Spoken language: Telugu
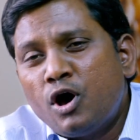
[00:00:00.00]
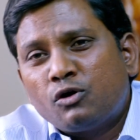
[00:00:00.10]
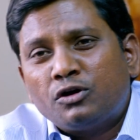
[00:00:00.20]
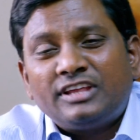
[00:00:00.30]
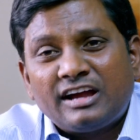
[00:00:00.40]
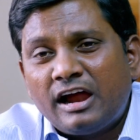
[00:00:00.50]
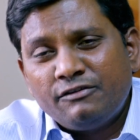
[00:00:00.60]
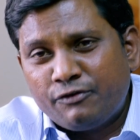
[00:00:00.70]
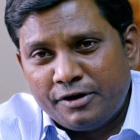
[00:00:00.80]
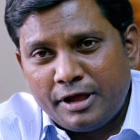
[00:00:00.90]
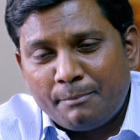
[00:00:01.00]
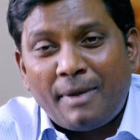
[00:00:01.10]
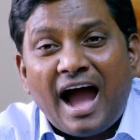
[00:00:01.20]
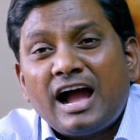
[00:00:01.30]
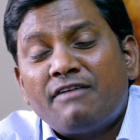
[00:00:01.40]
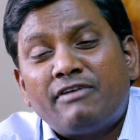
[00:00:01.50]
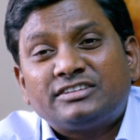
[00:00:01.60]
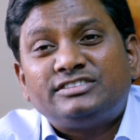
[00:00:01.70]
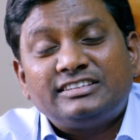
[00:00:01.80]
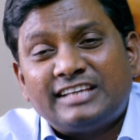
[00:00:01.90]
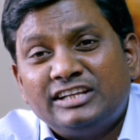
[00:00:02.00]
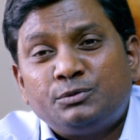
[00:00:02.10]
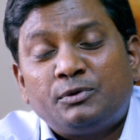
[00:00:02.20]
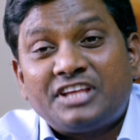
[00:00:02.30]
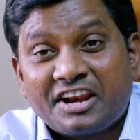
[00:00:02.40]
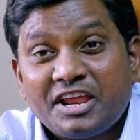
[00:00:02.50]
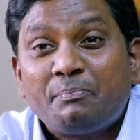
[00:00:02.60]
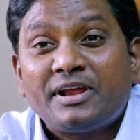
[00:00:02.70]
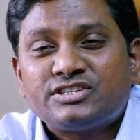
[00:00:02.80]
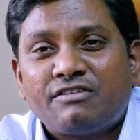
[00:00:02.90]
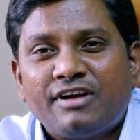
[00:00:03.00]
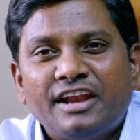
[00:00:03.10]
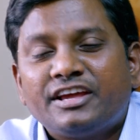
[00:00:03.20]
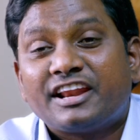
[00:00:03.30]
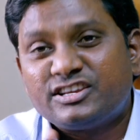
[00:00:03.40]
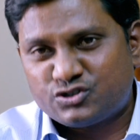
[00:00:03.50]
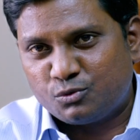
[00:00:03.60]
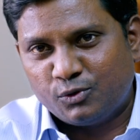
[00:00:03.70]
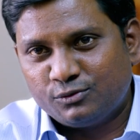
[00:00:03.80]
బోర్ కొడితే క్యాఫ్టేరియా బాగా వర్క్ చేసి అలసిపోతే రీఫ్రెష్ అవ్వడానికి రెస్ట్